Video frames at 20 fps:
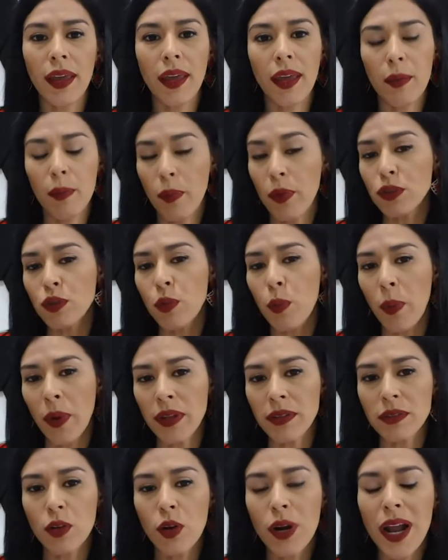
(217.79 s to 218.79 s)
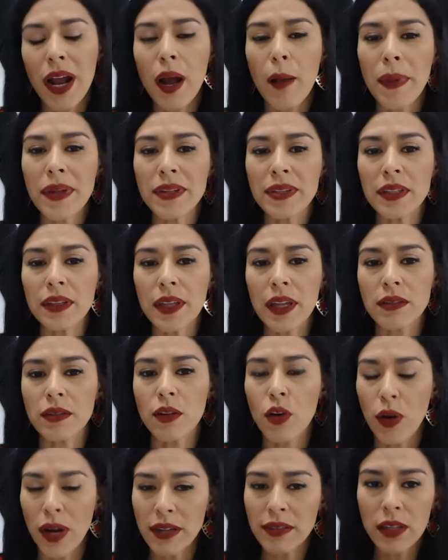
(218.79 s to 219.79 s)
Eh, por supuesto, la
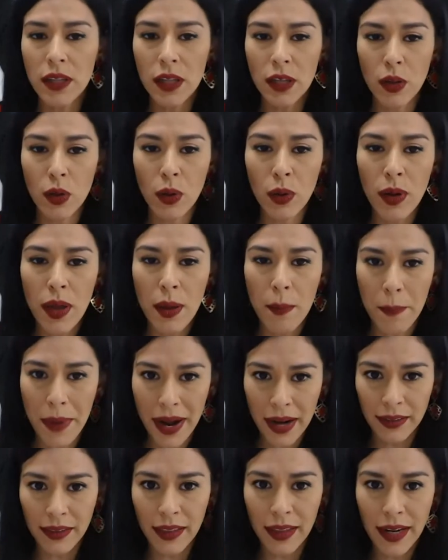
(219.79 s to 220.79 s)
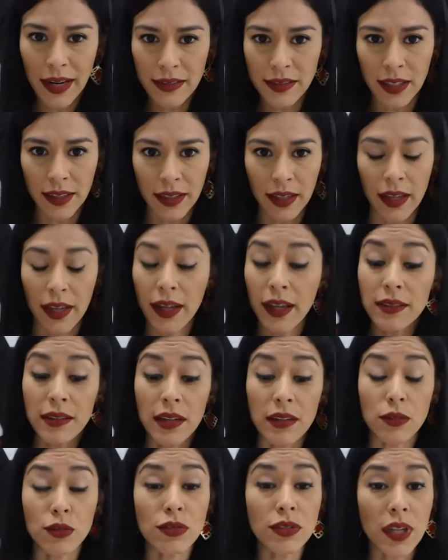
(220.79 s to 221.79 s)
capacitación ha sido parte de la estrategia que
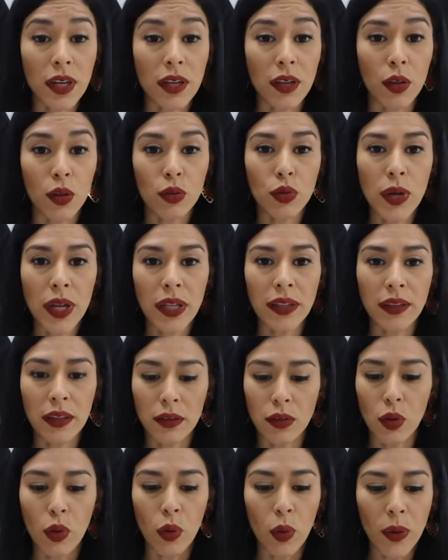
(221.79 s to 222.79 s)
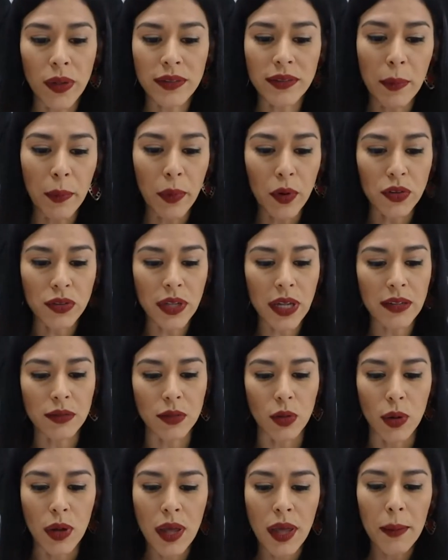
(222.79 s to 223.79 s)
se ha sostenido durante todo este
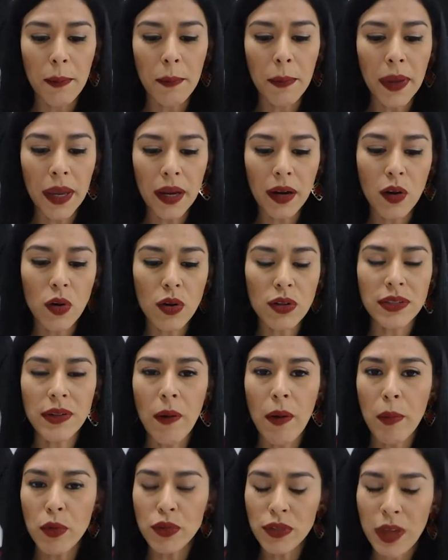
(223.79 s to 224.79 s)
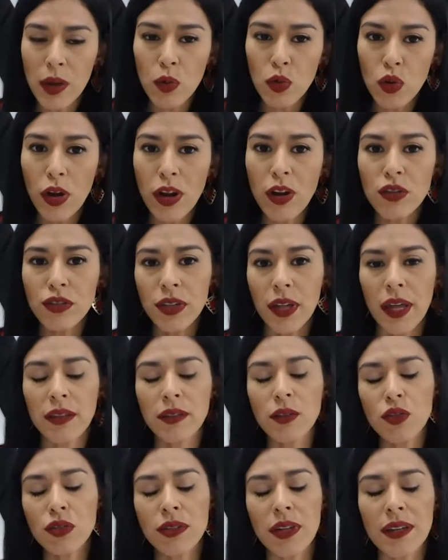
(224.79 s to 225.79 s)
proceso, pero sabemos que uno de los
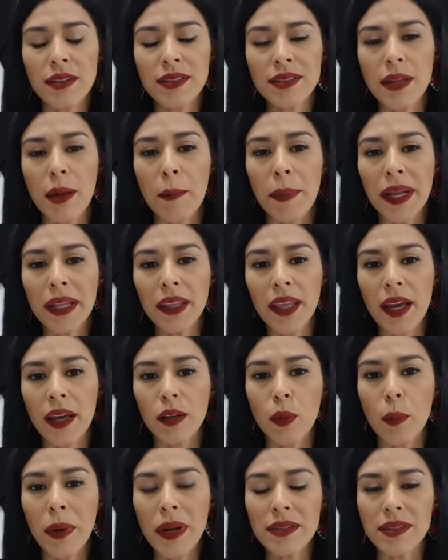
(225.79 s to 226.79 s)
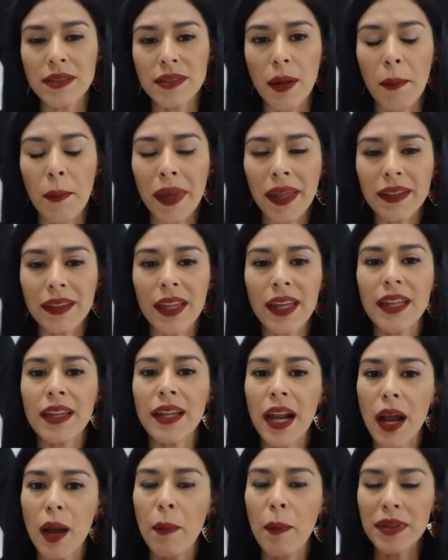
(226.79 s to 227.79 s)
ejes que ustedes están planteando
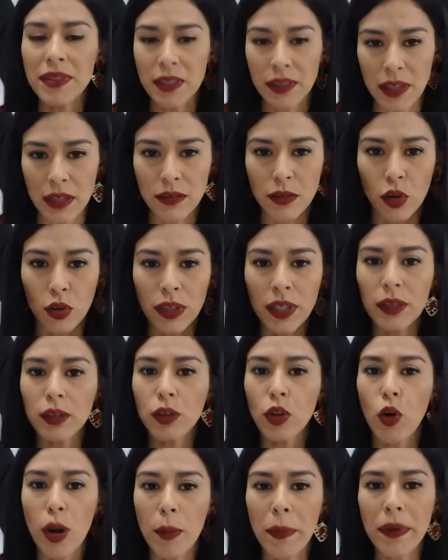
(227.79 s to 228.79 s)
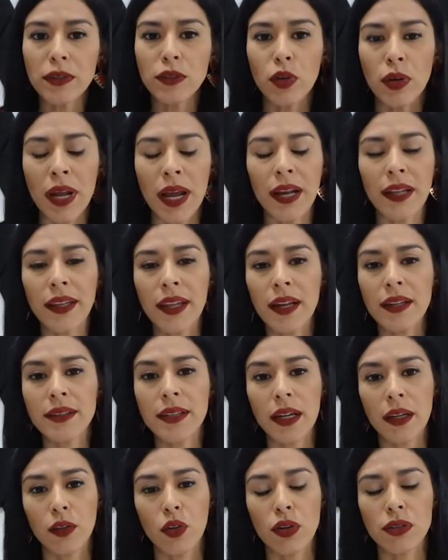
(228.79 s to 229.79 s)
precisamente es la capacitación de todo el personal del
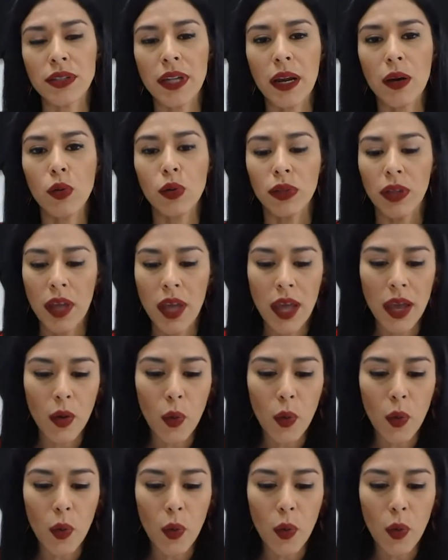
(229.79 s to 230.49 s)
sector salud.